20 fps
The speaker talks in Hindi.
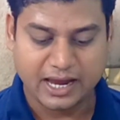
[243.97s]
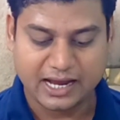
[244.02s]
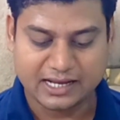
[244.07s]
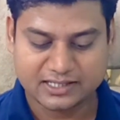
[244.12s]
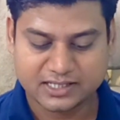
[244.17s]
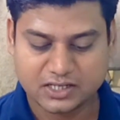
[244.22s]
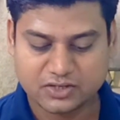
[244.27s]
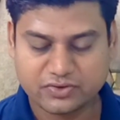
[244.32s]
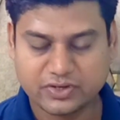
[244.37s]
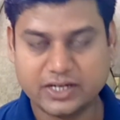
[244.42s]

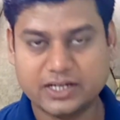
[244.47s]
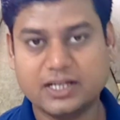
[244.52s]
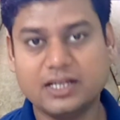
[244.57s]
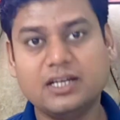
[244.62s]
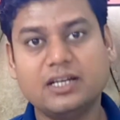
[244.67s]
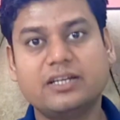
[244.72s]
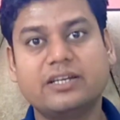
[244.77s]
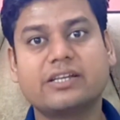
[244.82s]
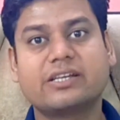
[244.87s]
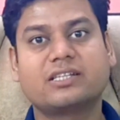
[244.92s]
एज अ
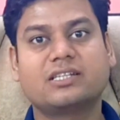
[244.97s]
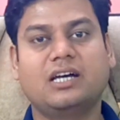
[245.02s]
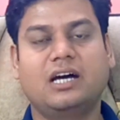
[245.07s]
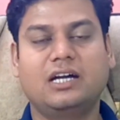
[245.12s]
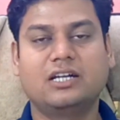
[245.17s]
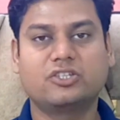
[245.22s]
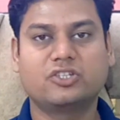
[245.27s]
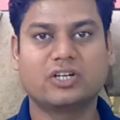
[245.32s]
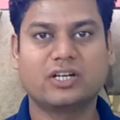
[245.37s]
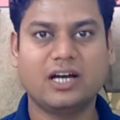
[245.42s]
ट्रेडर रिक्स
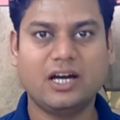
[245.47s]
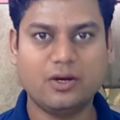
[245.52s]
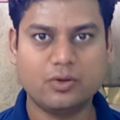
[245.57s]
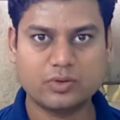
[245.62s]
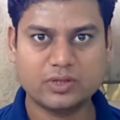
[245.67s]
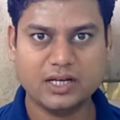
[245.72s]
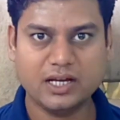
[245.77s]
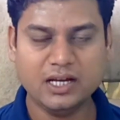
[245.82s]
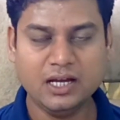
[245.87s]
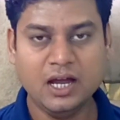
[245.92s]
हर जगह
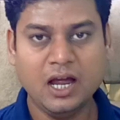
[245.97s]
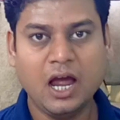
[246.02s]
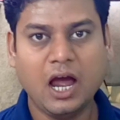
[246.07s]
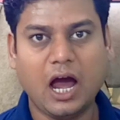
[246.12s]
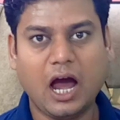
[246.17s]
होता है